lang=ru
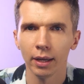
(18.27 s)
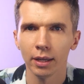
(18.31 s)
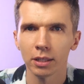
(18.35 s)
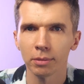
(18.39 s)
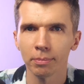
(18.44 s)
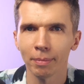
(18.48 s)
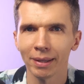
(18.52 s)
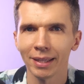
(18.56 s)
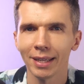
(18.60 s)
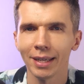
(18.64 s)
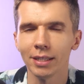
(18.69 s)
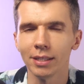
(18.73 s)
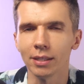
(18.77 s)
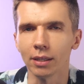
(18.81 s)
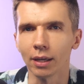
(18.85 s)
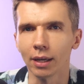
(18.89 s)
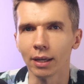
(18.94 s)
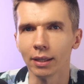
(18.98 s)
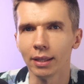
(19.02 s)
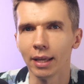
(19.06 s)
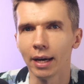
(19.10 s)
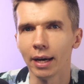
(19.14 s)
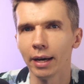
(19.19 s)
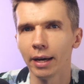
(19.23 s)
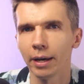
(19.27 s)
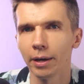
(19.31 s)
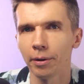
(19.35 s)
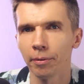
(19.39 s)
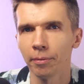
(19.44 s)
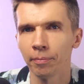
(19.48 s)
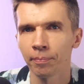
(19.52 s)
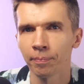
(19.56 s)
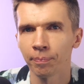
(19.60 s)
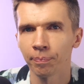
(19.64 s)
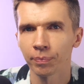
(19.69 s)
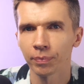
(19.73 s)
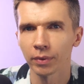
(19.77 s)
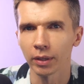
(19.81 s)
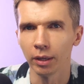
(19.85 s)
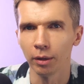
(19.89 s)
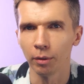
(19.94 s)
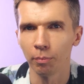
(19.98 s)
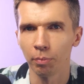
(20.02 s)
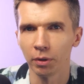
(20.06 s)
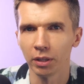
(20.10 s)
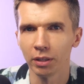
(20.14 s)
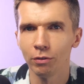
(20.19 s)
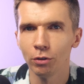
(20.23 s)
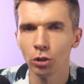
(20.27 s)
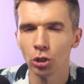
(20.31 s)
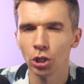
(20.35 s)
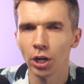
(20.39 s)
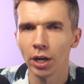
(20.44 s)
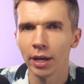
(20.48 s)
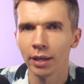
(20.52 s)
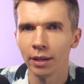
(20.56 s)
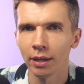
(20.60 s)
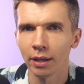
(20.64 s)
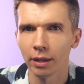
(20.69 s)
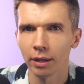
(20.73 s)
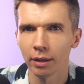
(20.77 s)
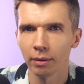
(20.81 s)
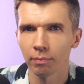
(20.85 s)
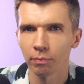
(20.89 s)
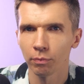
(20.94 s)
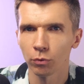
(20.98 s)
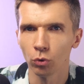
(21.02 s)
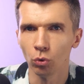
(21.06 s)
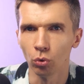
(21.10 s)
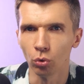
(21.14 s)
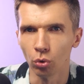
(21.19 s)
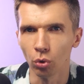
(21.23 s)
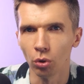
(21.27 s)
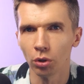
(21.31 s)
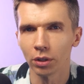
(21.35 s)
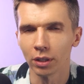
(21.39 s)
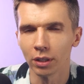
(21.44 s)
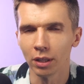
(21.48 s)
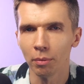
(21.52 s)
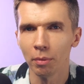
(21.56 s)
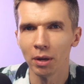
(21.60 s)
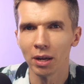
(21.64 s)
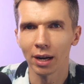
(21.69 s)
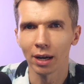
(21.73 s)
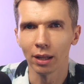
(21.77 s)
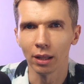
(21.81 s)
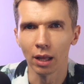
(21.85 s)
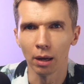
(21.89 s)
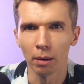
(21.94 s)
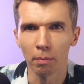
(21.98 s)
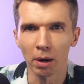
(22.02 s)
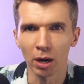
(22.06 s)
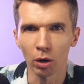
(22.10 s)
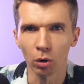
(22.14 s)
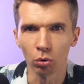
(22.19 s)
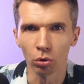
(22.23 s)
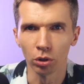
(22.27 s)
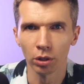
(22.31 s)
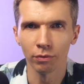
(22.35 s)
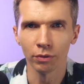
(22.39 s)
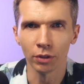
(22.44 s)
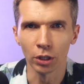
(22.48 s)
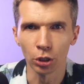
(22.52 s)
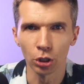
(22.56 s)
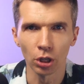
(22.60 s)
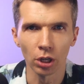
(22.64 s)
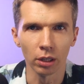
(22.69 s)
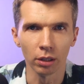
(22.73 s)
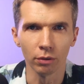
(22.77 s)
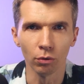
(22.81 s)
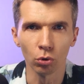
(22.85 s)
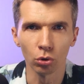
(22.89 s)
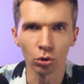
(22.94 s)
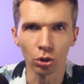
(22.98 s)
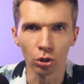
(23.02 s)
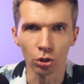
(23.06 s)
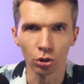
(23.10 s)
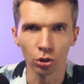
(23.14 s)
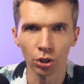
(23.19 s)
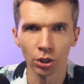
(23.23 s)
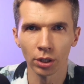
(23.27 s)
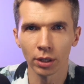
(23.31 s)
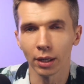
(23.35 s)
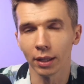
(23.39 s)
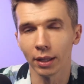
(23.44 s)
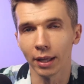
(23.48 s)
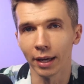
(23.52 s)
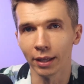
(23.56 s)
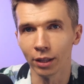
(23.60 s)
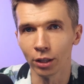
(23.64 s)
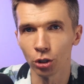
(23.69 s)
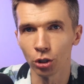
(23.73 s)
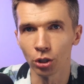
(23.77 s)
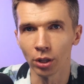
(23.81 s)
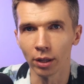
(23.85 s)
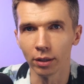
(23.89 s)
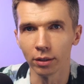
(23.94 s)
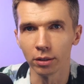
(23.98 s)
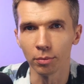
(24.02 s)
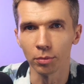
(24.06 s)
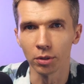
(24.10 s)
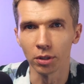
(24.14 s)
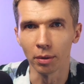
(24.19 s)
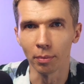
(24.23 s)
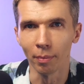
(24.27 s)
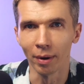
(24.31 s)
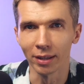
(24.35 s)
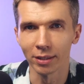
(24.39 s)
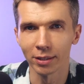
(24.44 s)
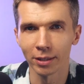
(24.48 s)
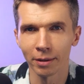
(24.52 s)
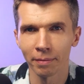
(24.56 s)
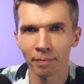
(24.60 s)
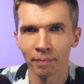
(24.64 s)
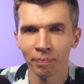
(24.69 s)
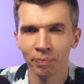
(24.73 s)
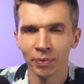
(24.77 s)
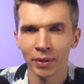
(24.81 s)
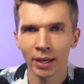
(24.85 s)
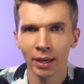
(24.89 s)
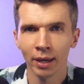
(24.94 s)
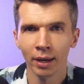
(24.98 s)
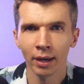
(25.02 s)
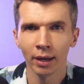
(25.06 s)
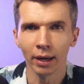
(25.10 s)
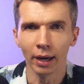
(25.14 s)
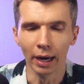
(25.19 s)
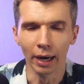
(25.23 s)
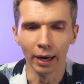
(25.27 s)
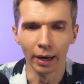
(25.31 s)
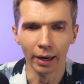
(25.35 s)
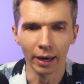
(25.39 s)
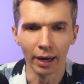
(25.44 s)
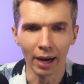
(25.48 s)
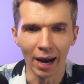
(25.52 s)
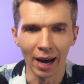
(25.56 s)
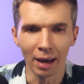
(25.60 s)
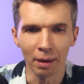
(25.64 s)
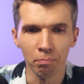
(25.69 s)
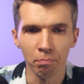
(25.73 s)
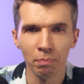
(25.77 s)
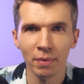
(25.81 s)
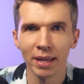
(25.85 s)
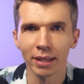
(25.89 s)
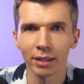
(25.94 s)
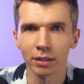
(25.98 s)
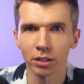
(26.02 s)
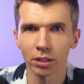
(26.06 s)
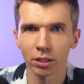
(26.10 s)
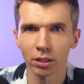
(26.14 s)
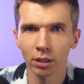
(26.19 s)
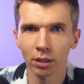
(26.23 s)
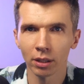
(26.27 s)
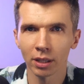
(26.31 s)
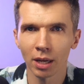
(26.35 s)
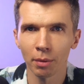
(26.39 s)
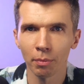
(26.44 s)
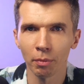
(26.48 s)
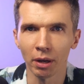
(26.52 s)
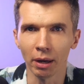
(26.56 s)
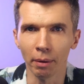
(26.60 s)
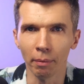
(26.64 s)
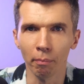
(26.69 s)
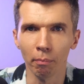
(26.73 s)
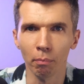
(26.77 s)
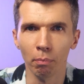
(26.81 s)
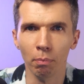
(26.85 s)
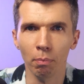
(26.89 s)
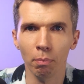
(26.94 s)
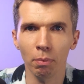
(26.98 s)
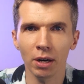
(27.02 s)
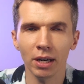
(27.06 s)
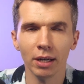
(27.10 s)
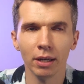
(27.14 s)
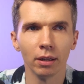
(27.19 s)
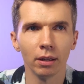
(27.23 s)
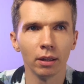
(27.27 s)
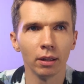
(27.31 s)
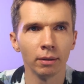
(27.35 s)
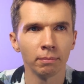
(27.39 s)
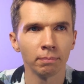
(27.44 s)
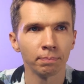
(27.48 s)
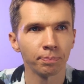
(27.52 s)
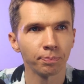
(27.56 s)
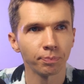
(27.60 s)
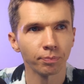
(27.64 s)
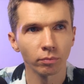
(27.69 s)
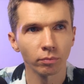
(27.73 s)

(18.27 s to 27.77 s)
Смотрите, когда а, продвижение ну, только набирало обороты в начале 2000-х, когда я начинал этим заниматься, а, обмен ссылками был